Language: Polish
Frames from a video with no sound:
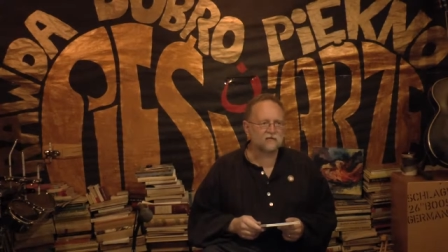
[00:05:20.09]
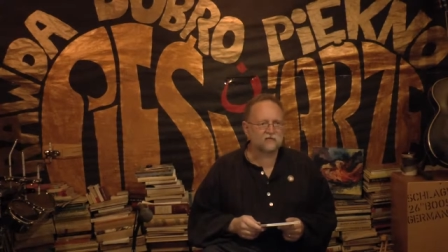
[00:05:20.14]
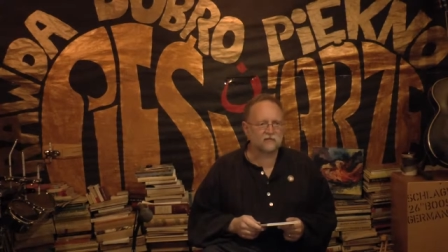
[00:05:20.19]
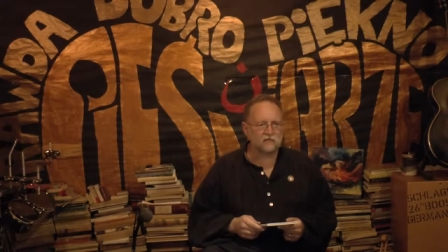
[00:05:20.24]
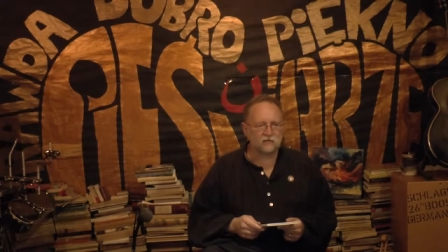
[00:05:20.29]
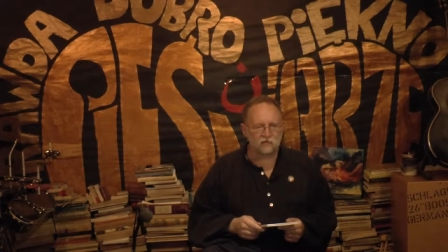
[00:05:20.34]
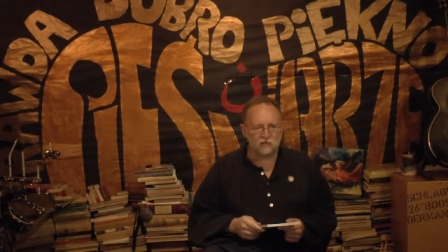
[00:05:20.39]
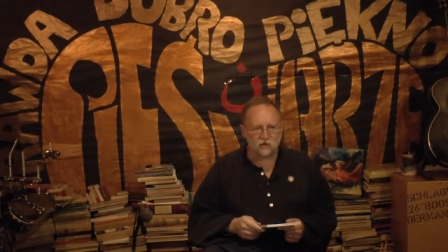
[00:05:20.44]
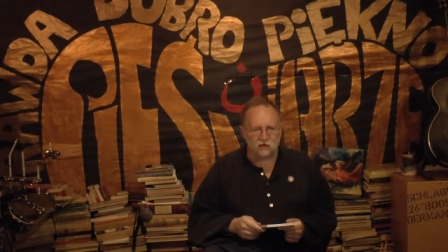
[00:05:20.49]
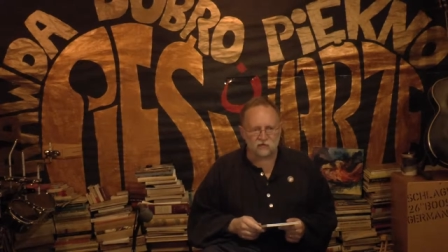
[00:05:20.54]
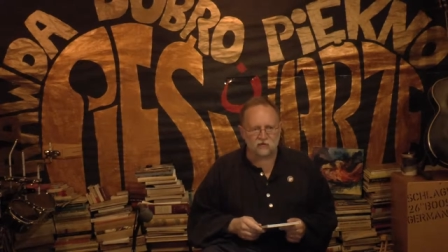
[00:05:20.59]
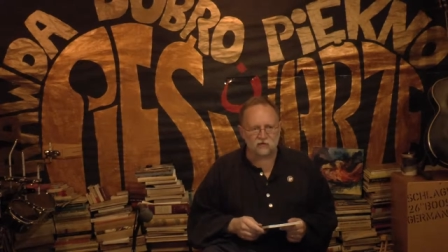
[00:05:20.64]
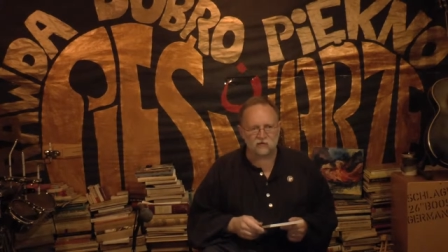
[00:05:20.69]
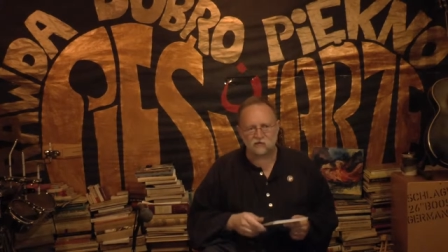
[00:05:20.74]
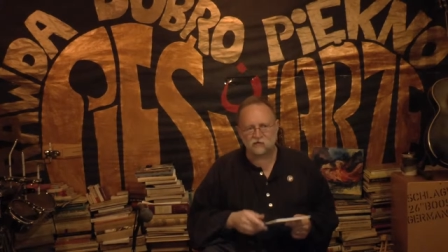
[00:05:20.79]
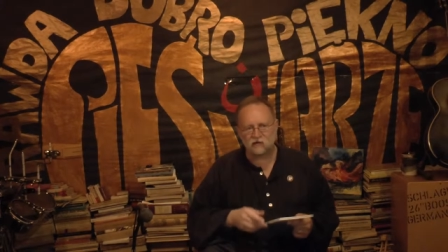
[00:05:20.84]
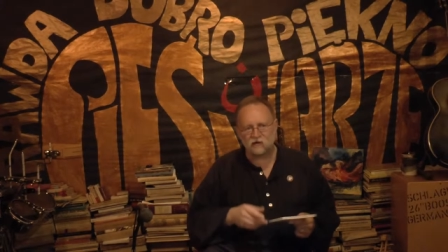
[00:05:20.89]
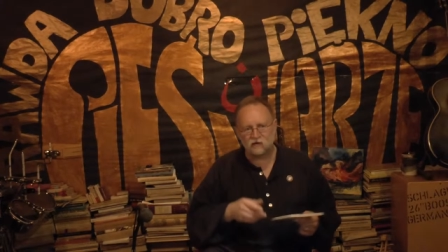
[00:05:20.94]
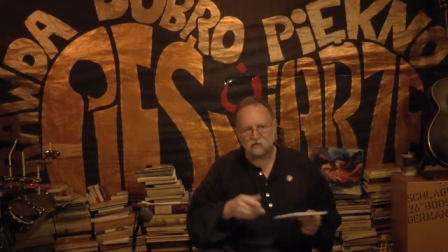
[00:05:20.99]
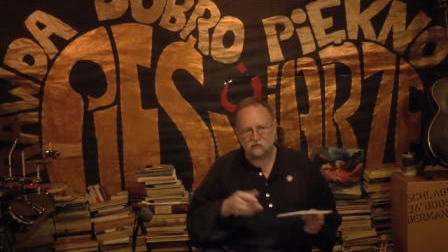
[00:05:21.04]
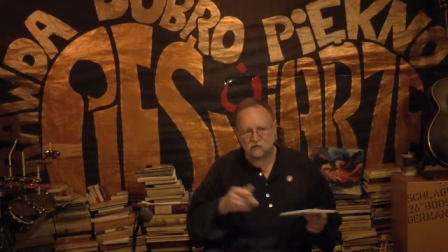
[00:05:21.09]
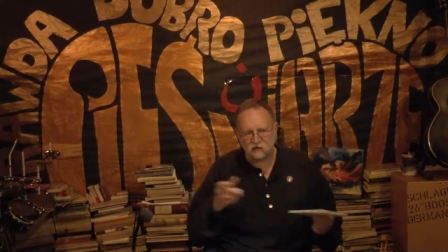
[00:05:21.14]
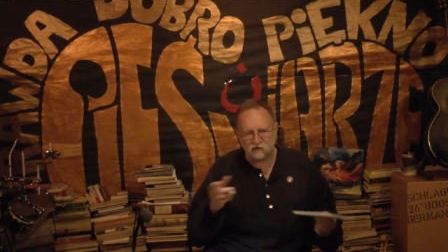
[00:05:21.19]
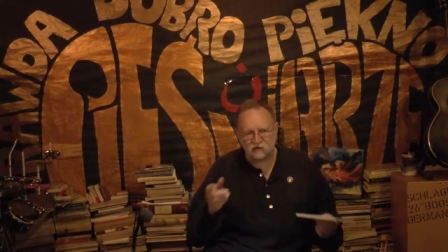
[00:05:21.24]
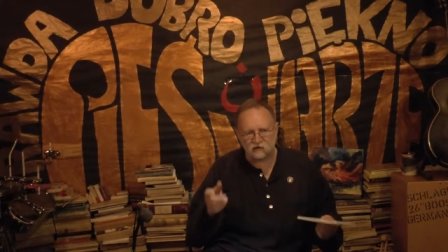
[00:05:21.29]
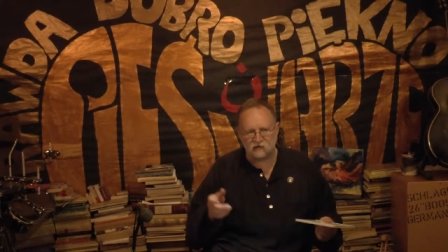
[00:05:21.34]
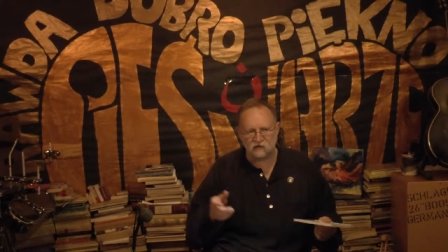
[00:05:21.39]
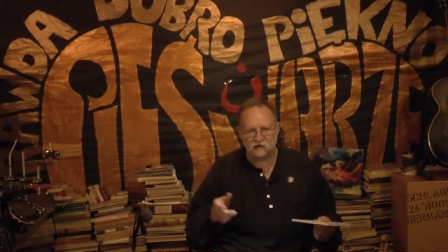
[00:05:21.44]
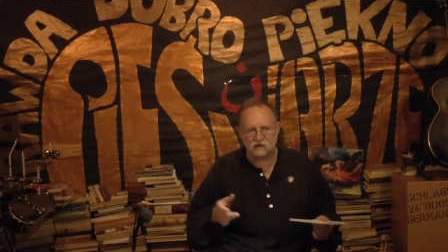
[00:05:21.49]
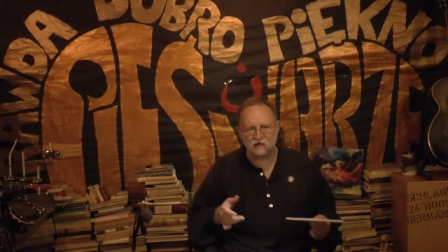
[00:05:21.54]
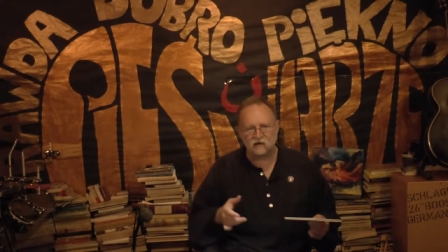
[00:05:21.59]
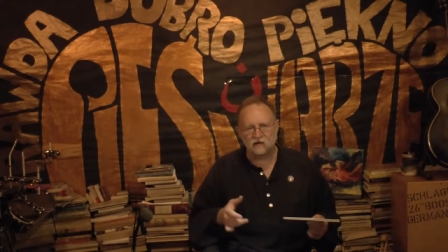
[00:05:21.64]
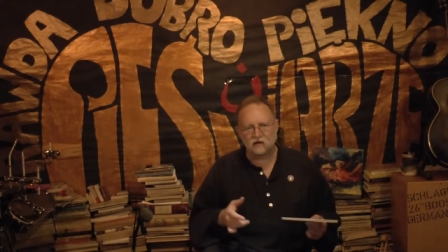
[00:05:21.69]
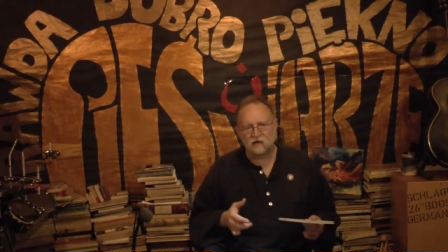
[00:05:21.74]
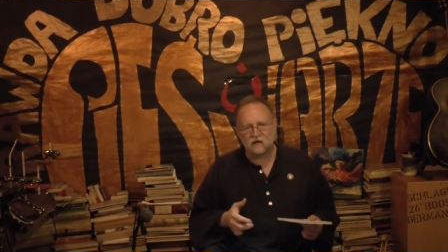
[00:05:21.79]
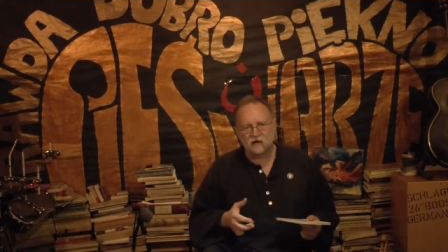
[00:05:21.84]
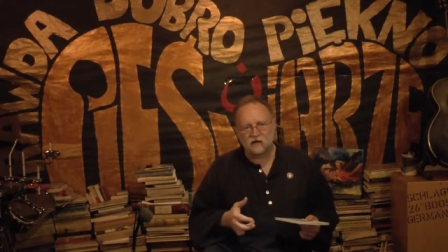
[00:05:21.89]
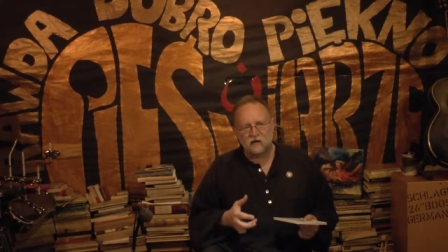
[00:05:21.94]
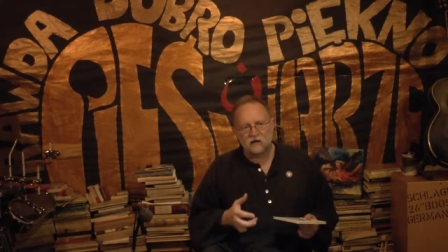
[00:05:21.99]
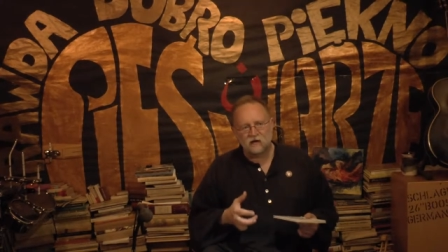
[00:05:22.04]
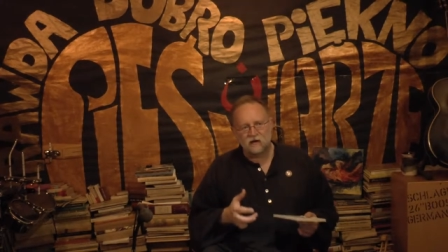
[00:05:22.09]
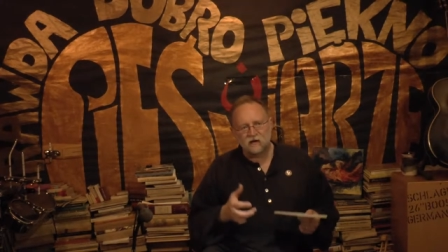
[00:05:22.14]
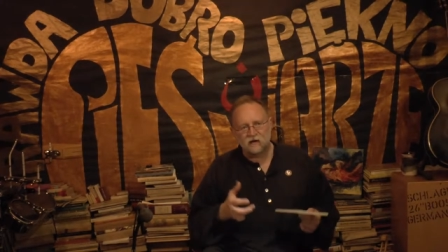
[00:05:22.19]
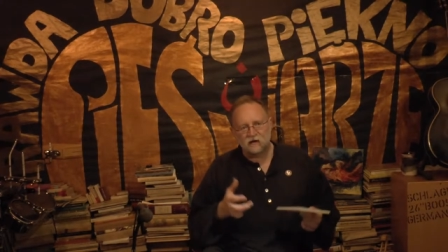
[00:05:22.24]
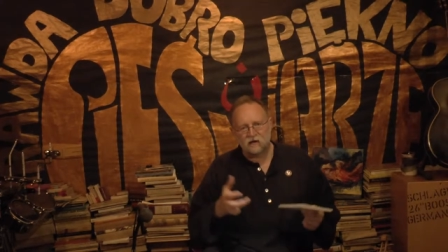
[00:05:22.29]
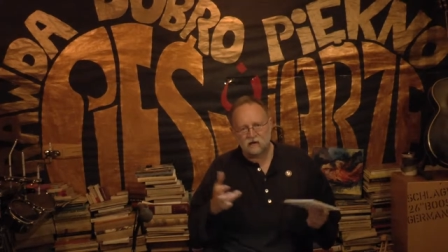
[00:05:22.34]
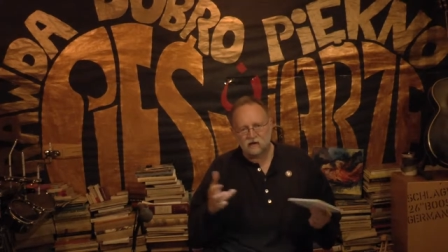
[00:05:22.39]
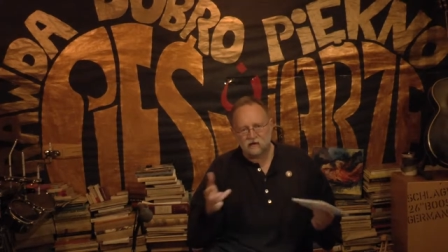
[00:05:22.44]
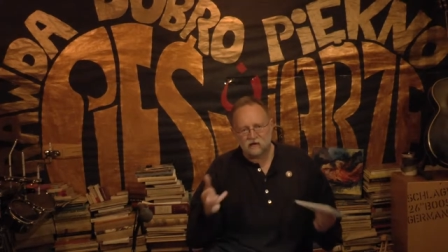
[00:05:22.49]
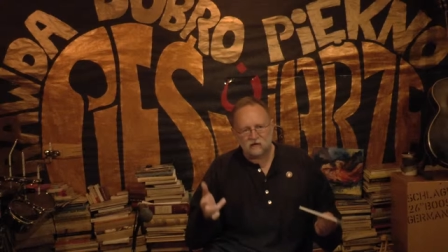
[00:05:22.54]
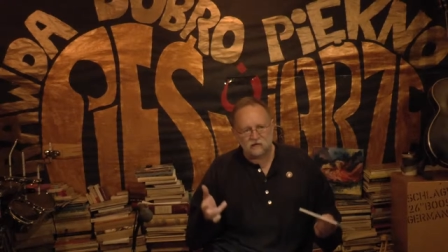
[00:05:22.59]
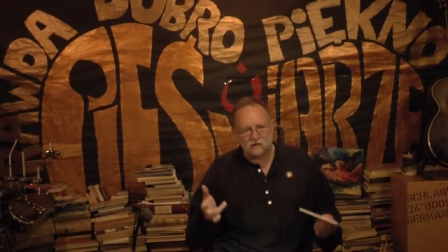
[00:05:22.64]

nocą na ulicy, e,